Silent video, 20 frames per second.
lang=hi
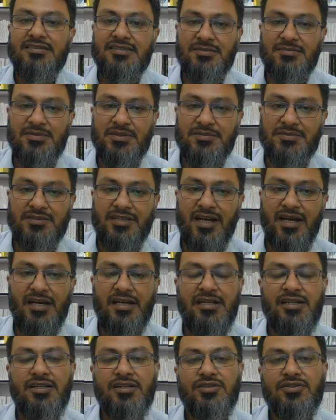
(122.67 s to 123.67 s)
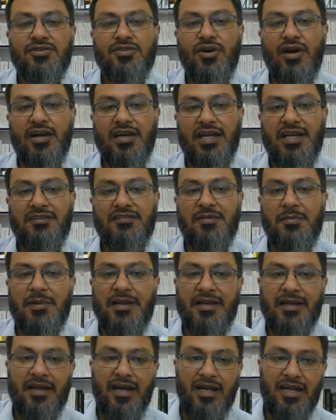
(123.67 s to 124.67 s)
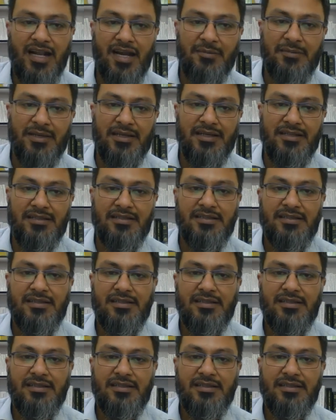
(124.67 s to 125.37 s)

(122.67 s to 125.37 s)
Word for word: सिम्टम्स का तो अगेव अमेरिकाना में